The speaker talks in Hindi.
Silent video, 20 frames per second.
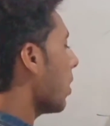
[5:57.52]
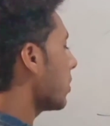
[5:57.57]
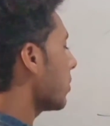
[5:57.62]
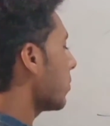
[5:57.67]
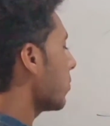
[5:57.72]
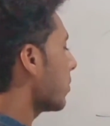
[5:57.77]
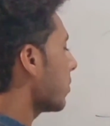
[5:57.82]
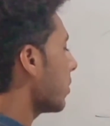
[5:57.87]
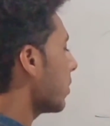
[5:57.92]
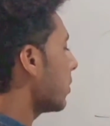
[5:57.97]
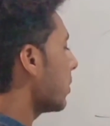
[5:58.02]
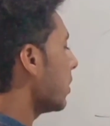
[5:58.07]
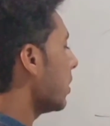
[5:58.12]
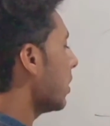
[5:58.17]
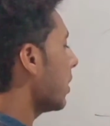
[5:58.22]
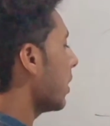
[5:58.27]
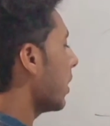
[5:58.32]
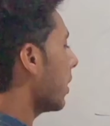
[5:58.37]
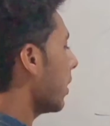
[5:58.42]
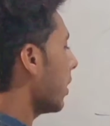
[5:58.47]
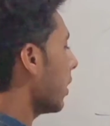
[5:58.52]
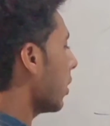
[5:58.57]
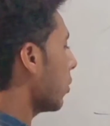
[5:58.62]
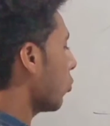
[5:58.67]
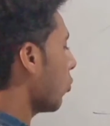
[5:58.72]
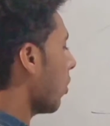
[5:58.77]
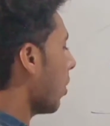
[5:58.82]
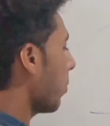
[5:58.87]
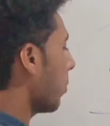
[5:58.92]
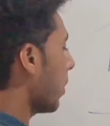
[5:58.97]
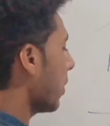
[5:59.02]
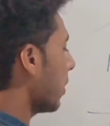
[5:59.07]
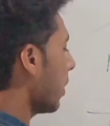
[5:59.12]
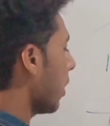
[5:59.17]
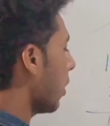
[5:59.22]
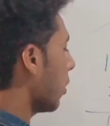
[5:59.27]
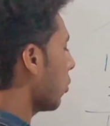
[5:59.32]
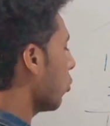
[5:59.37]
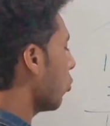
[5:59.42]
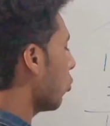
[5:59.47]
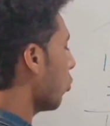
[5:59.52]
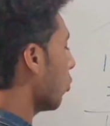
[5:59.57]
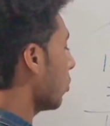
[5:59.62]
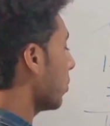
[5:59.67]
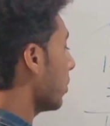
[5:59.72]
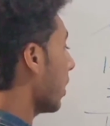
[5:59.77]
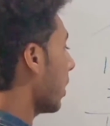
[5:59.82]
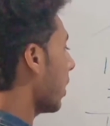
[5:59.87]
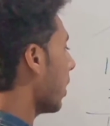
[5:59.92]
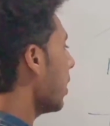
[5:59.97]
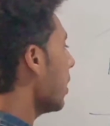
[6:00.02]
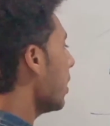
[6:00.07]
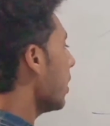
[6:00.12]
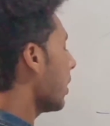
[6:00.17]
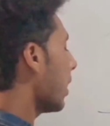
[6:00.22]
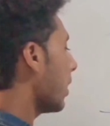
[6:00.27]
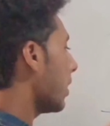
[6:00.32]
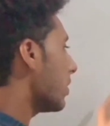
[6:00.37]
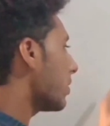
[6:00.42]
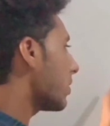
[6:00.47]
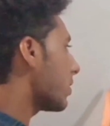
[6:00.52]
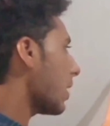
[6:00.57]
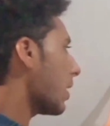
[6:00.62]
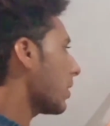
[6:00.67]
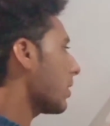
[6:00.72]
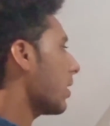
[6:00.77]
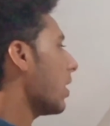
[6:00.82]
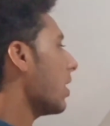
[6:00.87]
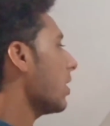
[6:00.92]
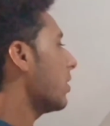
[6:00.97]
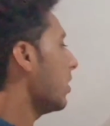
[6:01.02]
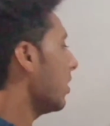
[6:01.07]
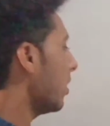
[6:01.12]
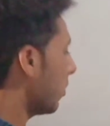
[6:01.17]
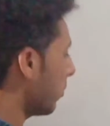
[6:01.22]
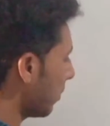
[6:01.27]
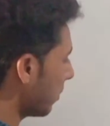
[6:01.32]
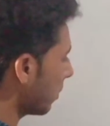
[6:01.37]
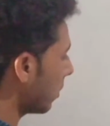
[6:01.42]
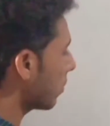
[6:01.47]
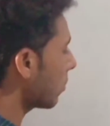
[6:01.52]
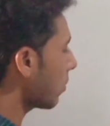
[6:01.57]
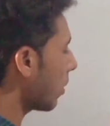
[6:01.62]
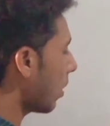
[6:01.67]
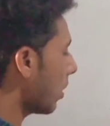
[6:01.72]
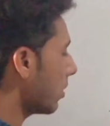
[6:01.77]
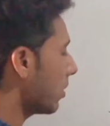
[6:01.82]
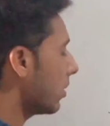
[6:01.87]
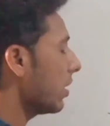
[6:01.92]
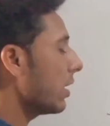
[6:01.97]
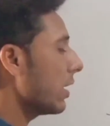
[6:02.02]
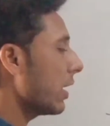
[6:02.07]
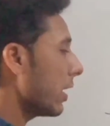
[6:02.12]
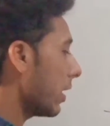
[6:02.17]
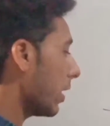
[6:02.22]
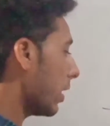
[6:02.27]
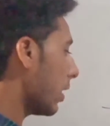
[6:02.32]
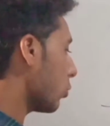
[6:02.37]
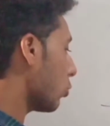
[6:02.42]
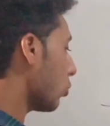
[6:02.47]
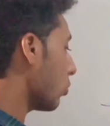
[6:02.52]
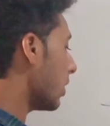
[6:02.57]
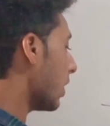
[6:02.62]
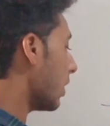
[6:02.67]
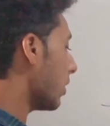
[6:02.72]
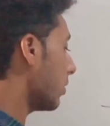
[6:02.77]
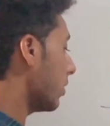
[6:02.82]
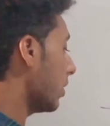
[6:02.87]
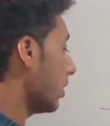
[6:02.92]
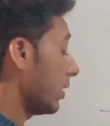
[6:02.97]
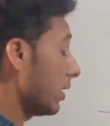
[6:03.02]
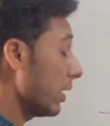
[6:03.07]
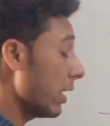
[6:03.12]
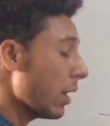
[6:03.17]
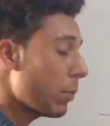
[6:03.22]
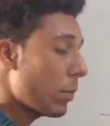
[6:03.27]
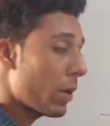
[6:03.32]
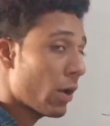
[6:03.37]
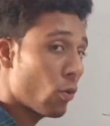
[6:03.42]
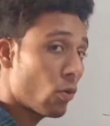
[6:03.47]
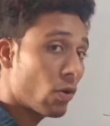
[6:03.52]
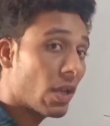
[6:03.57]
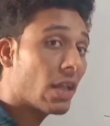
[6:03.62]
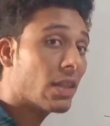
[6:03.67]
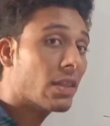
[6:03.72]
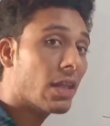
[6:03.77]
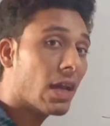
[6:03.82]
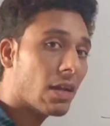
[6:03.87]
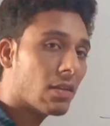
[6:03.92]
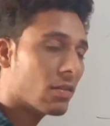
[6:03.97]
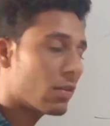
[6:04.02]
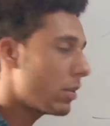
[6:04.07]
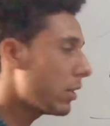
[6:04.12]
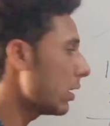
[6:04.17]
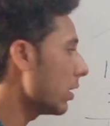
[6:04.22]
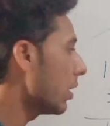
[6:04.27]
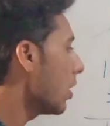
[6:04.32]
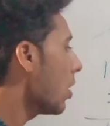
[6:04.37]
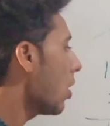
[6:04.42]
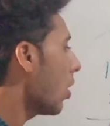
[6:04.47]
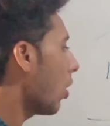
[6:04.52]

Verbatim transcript: पाँच में से तीन घटेगा तो आपका यहाँ दो हो जाएगा यानी सत्रह दिन में से सात दिन घटेगा तो दस दिन ये आपका हो गया दस दिन